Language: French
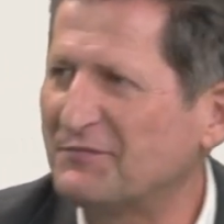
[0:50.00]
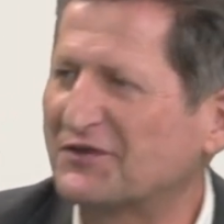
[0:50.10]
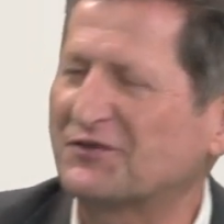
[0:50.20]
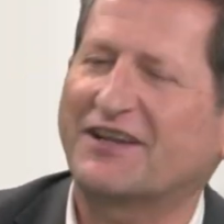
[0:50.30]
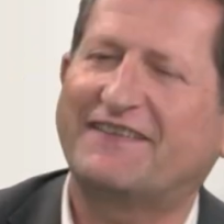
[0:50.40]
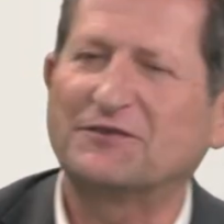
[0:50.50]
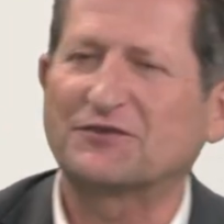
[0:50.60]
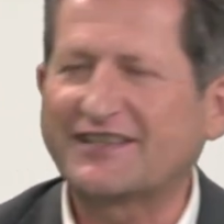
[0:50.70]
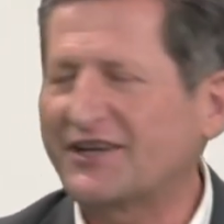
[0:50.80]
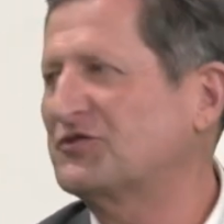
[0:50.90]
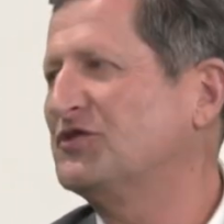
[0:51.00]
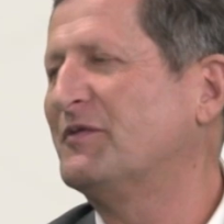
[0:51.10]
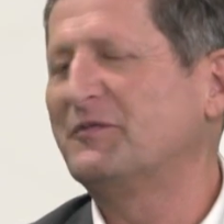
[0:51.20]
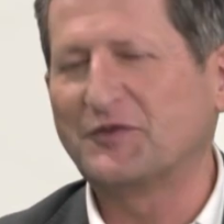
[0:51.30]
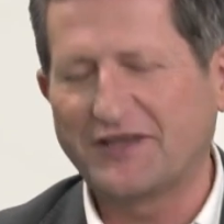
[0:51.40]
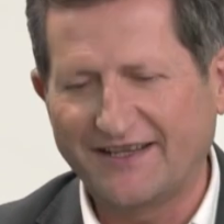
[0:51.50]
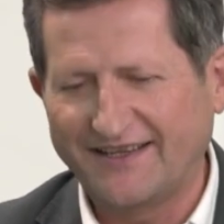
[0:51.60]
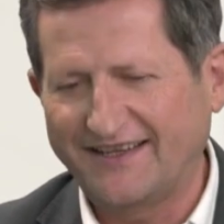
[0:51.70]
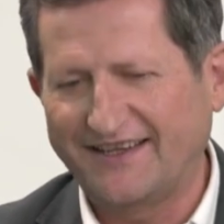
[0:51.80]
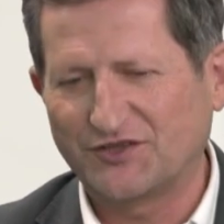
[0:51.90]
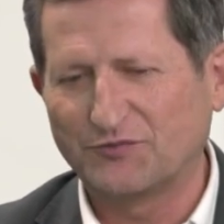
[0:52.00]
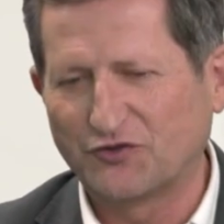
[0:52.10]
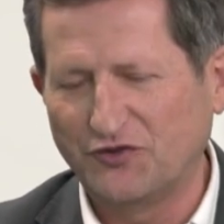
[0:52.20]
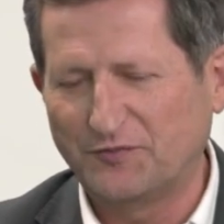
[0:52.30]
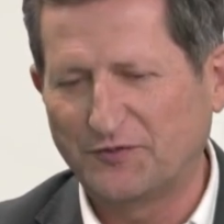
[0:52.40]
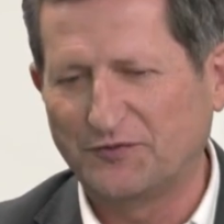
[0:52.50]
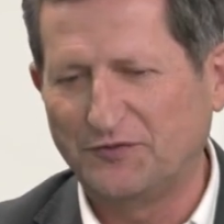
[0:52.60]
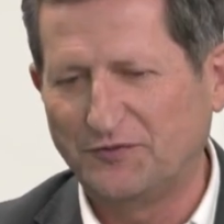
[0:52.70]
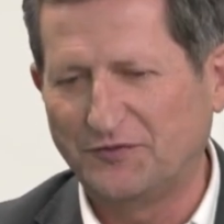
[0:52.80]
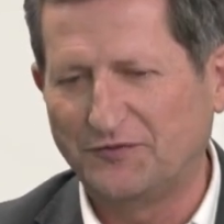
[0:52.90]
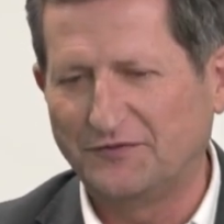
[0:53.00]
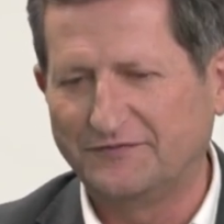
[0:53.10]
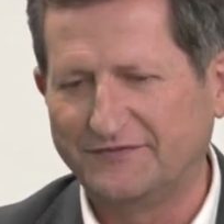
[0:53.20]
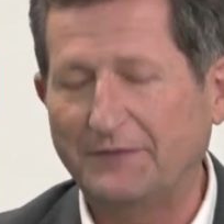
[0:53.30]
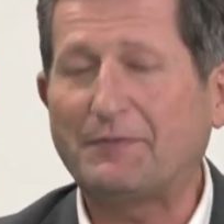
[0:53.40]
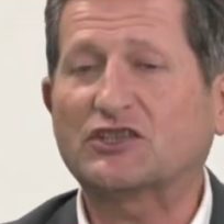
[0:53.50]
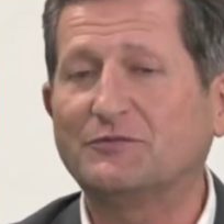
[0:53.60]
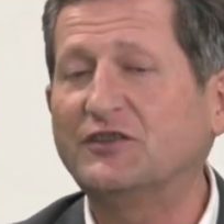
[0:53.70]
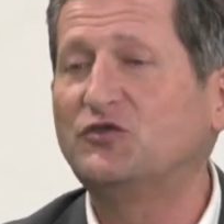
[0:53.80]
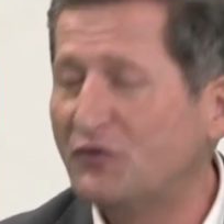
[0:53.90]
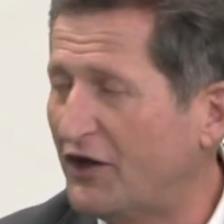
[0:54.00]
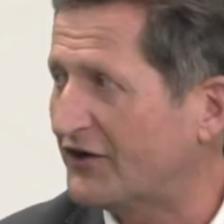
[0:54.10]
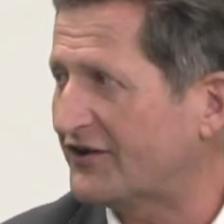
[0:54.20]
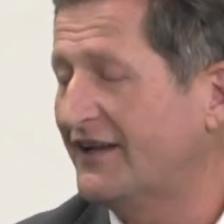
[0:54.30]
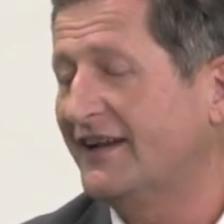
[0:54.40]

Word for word: puisque je travaille au CHU de Montpellier et je m'occupe du département de douleur.